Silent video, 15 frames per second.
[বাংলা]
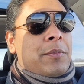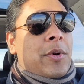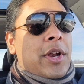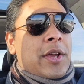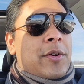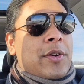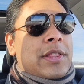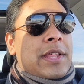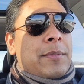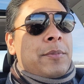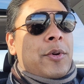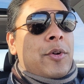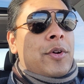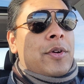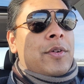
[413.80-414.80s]
মনে করতাম
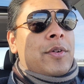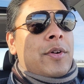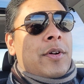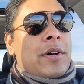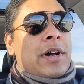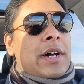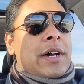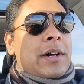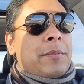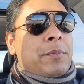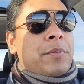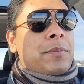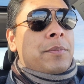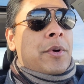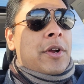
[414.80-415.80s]
ও
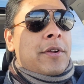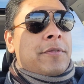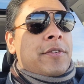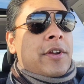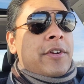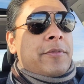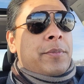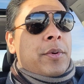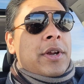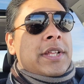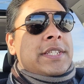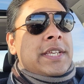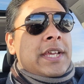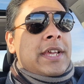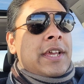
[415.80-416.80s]
বরফ টরফ
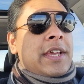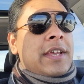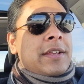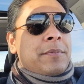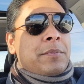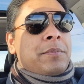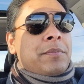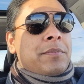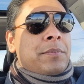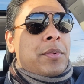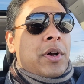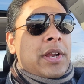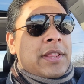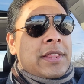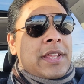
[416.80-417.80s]
পড়েছে
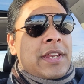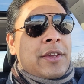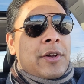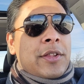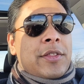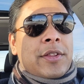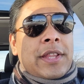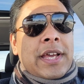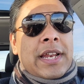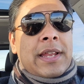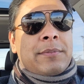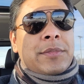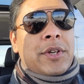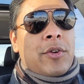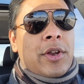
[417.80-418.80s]
পরের দিনই হয়তো
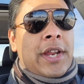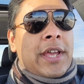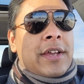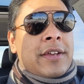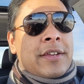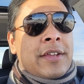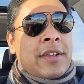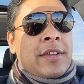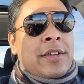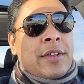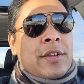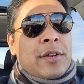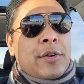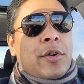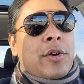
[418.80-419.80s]
দেখলাম যে অনেক
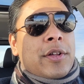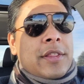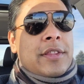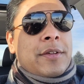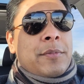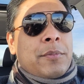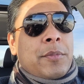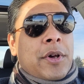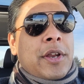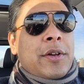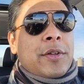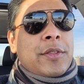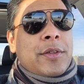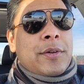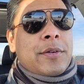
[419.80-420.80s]
রোদ মনে
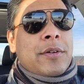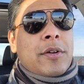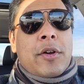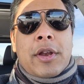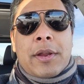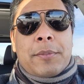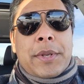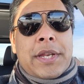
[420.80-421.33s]
হতো ঘরের